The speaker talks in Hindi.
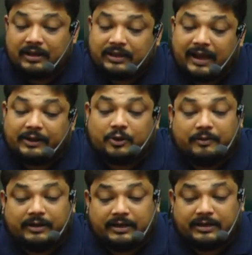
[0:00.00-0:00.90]
थैंक यू
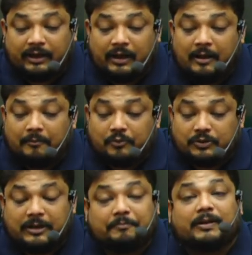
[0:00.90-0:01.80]
बेटा जी
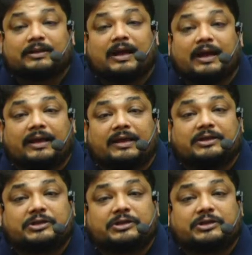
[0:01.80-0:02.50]
मुझे पता है कि